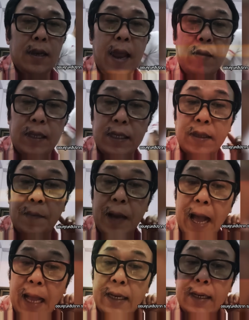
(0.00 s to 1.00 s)
แล้วที่
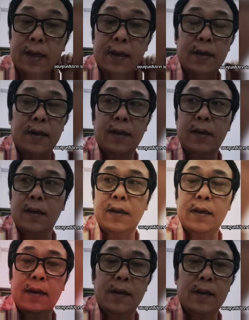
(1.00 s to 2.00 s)
สำคัญ
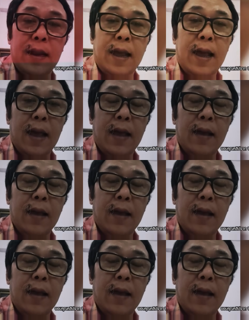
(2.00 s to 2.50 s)
นะ